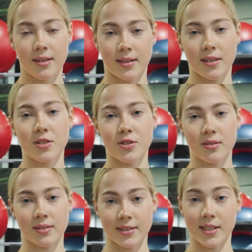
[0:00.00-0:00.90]

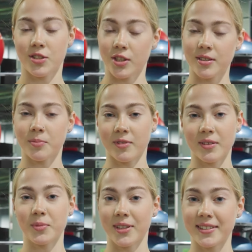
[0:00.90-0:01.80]
Также здесь часто
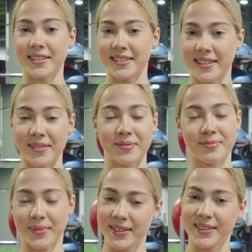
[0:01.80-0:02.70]
бывают мои родители
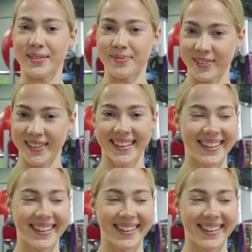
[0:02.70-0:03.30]
вместе со мной.